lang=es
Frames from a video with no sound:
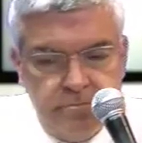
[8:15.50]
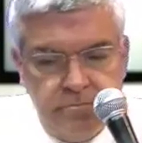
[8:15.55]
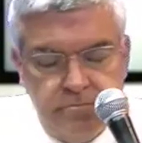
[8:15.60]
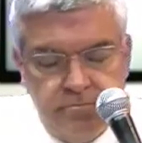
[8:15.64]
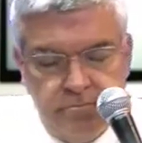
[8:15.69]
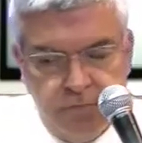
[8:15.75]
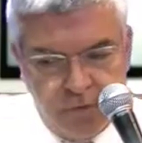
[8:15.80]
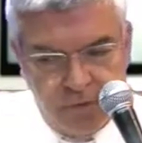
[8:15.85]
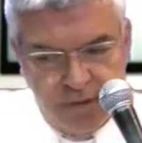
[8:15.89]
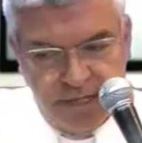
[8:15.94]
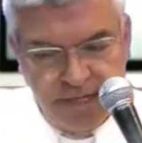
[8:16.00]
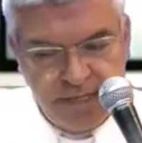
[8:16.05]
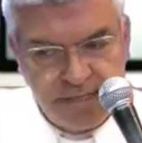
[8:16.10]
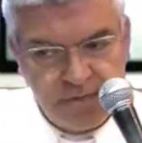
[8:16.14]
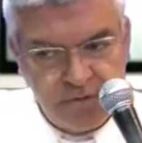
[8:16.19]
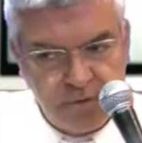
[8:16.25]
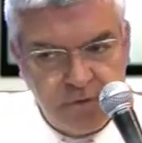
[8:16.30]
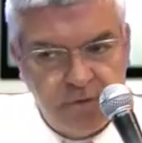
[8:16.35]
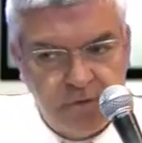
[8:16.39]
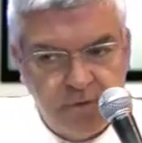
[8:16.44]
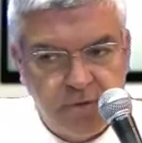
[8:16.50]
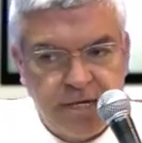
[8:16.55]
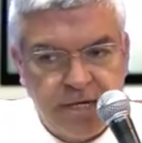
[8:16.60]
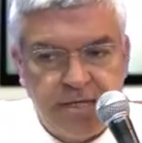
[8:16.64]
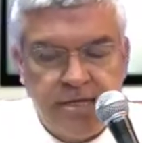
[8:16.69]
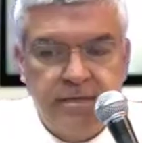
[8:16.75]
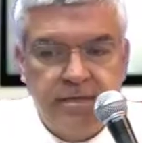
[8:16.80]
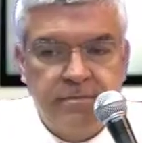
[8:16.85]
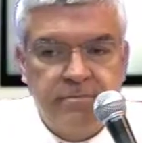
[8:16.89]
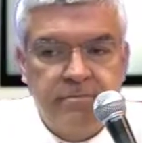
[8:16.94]
¿por qué estoy yo
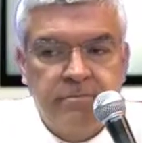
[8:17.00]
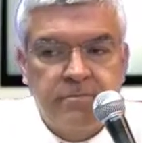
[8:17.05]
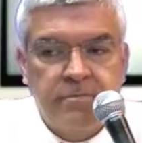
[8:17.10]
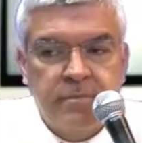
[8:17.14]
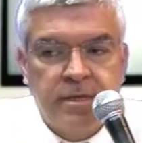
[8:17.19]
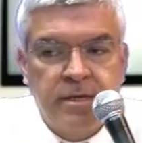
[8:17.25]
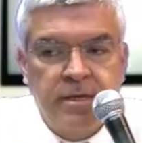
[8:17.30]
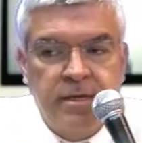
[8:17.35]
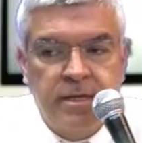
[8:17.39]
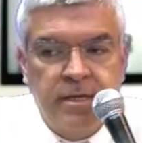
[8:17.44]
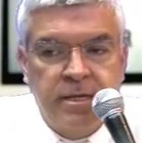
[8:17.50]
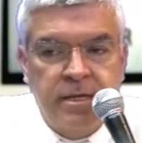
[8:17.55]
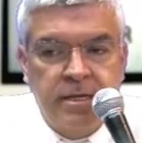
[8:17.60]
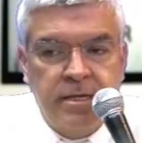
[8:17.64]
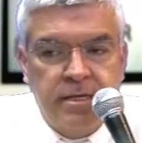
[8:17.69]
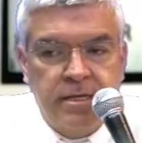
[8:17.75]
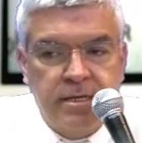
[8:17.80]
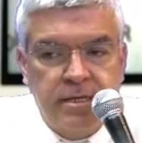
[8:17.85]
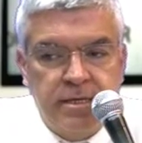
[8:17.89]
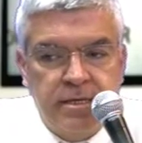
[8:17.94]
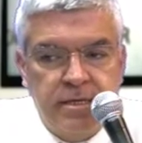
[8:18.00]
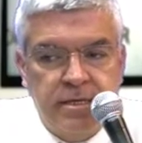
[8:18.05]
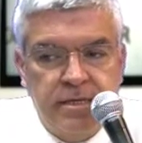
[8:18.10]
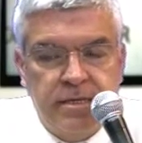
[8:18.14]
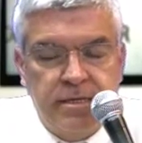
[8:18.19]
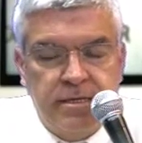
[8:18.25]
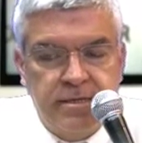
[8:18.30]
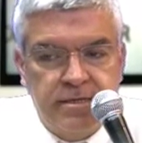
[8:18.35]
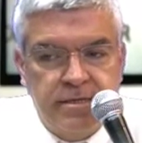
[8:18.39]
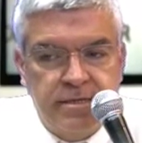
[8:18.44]
aquí? Y
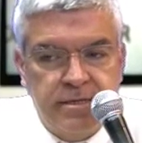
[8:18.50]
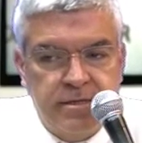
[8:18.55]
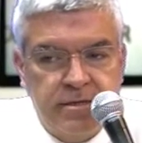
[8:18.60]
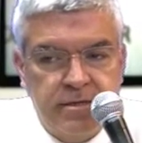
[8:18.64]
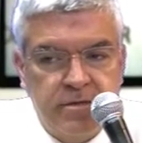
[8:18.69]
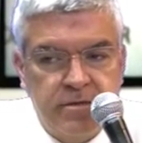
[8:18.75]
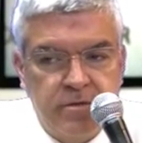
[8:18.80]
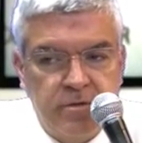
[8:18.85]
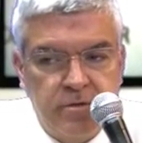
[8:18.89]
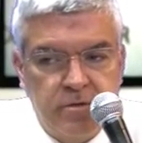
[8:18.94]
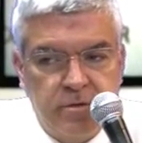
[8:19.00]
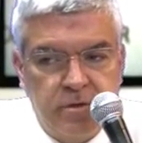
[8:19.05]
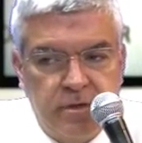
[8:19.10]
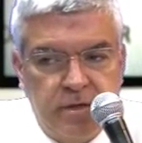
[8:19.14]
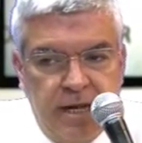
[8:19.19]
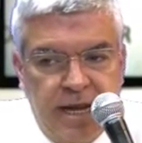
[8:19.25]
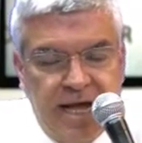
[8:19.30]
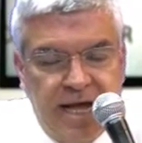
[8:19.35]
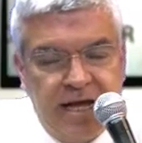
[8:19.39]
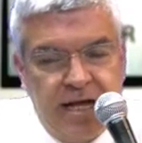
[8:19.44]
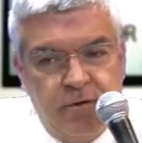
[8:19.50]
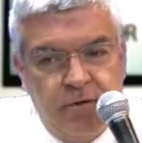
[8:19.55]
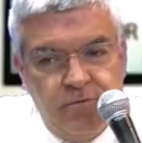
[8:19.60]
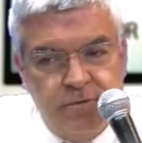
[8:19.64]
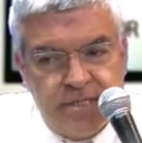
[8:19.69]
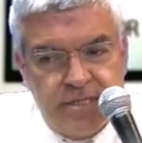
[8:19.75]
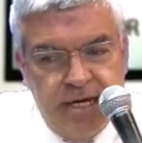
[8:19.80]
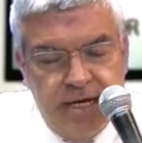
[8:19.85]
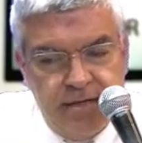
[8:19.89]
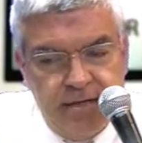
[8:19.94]
la
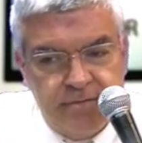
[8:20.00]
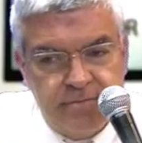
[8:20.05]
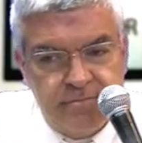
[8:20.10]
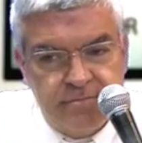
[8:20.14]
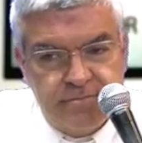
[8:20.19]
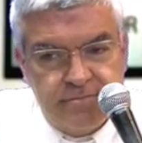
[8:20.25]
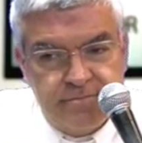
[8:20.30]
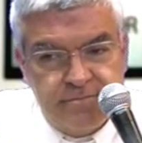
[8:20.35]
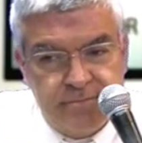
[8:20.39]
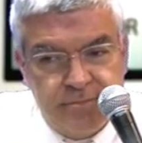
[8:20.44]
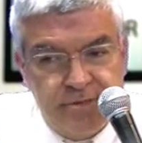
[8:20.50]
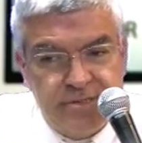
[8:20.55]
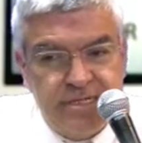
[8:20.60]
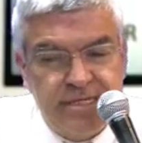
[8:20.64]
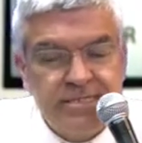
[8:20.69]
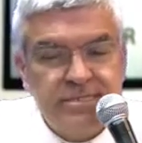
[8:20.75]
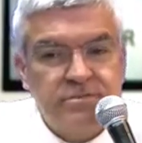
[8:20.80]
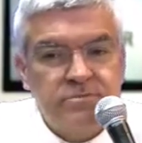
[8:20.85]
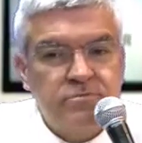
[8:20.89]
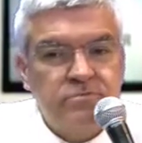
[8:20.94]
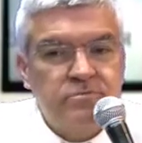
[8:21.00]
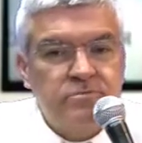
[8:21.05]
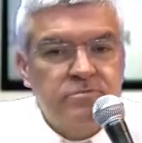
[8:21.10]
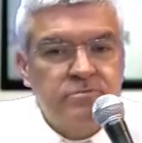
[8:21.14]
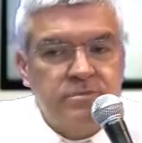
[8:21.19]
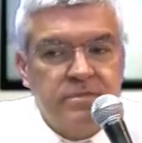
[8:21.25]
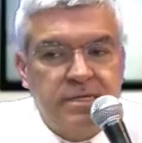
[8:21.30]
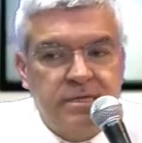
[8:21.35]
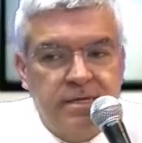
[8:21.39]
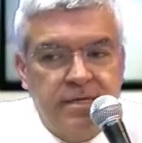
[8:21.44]
causa, pues es
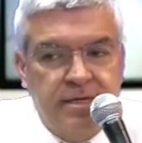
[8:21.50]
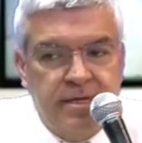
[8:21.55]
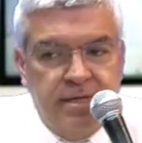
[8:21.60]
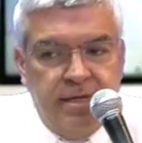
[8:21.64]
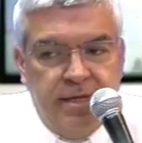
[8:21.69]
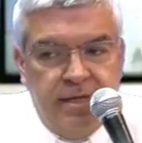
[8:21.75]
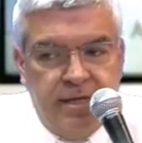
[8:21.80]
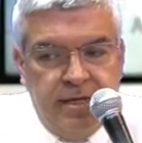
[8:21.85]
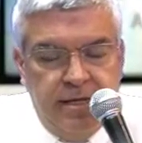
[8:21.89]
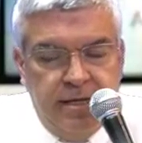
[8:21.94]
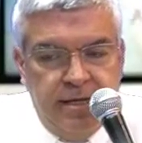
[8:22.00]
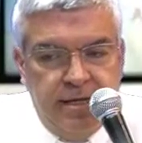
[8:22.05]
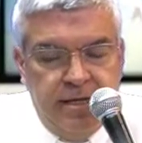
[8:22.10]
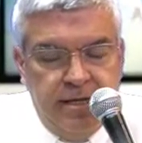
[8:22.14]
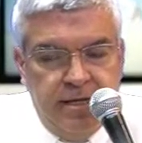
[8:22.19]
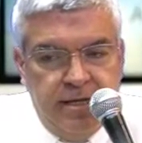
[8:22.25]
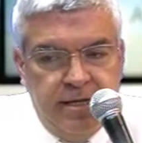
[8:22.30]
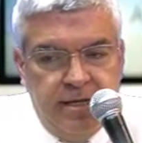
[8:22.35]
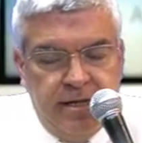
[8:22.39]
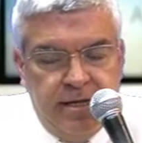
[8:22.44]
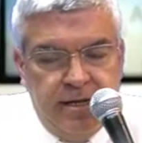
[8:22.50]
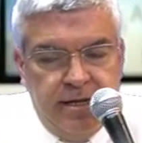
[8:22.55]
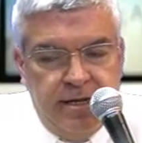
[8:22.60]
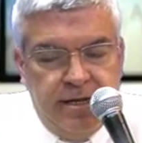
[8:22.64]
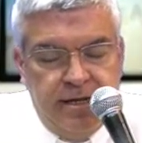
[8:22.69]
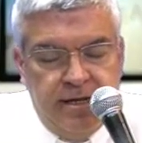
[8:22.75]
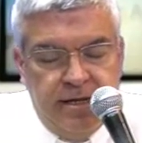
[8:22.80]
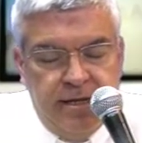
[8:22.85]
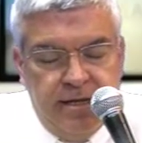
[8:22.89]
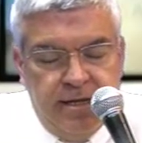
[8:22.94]
eh,
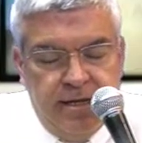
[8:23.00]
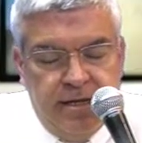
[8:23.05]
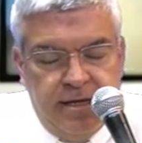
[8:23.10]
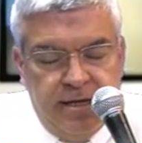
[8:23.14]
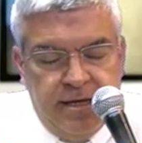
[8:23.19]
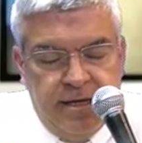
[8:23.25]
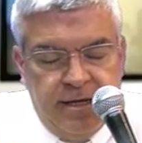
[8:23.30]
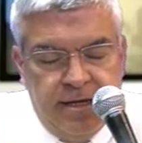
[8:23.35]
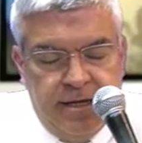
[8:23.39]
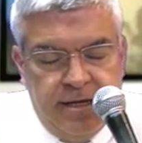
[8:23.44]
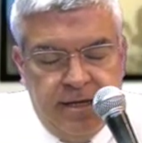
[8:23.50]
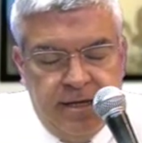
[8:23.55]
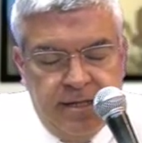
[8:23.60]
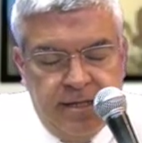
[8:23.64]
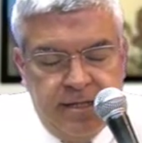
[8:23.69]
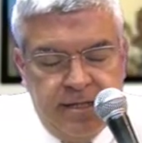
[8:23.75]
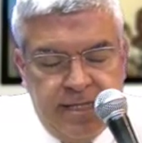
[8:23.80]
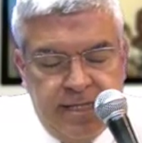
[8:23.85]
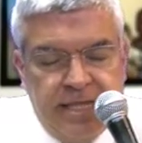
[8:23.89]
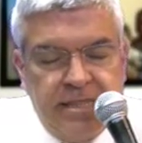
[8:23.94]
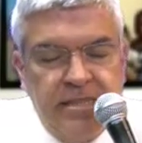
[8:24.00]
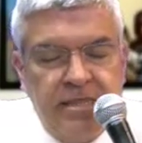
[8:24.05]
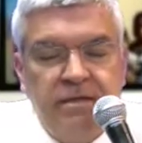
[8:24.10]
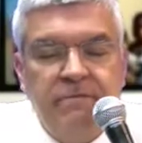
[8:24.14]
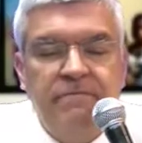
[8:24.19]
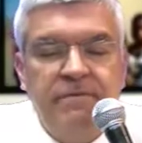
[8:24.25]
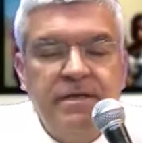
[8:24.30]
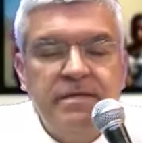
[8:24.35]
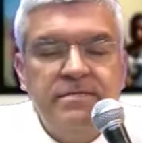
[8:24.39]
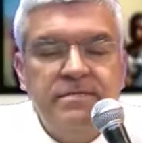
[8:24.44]
eh, tan
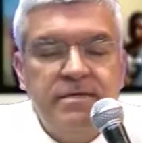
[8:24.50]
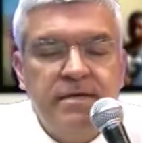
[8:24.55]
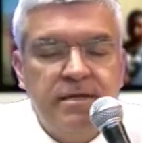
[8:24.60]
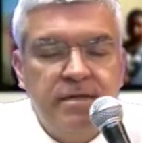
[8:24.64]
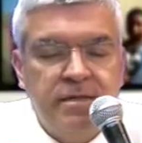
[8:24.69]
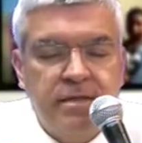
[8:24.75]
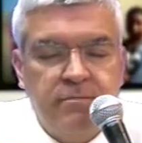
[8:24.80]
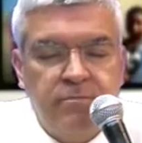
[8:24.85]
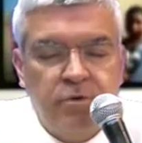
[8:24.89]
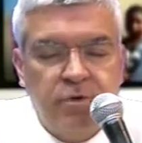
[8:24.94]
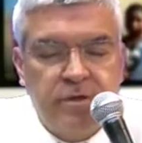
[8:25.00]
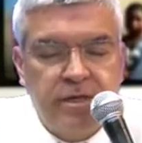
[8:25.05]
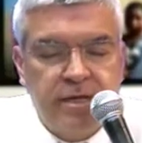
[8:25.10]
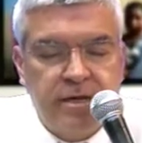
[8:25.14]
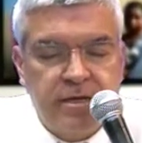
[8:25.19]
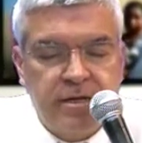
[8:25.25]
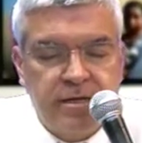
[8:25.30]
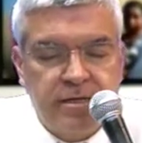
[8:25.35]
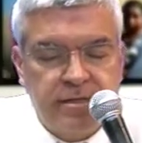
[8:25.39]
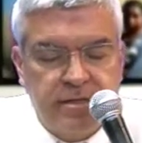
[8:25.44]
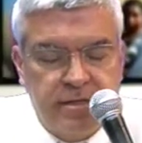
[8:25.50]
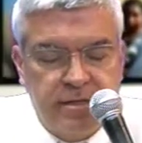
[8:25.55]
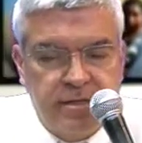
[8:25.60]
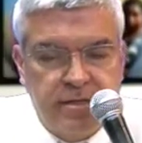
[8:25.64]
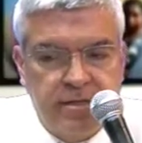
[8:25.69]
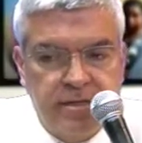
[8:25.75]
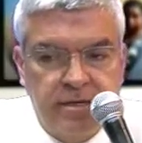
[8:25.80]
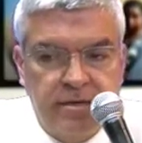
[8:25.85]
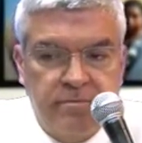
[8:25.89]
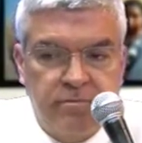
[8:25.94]
difícil de poder
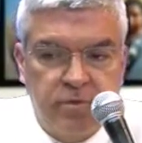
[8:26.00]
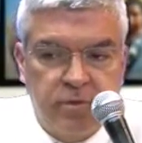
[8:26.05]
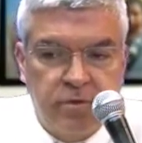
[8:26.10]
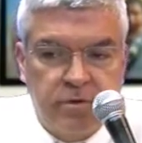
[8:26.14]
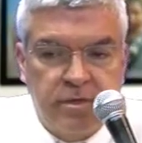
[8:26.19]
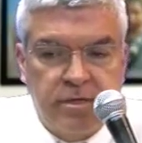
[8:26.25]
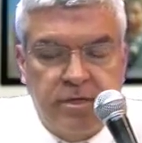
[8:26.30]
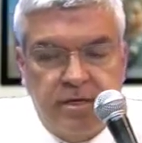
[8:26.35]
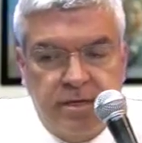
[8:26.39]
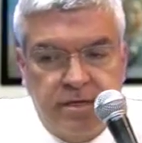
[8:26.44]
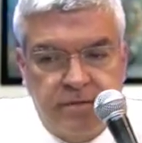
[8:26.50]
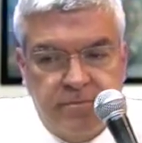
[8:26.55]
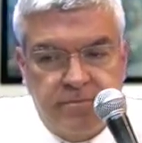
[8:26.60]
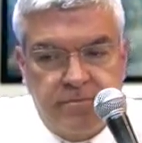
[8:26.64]
entender porque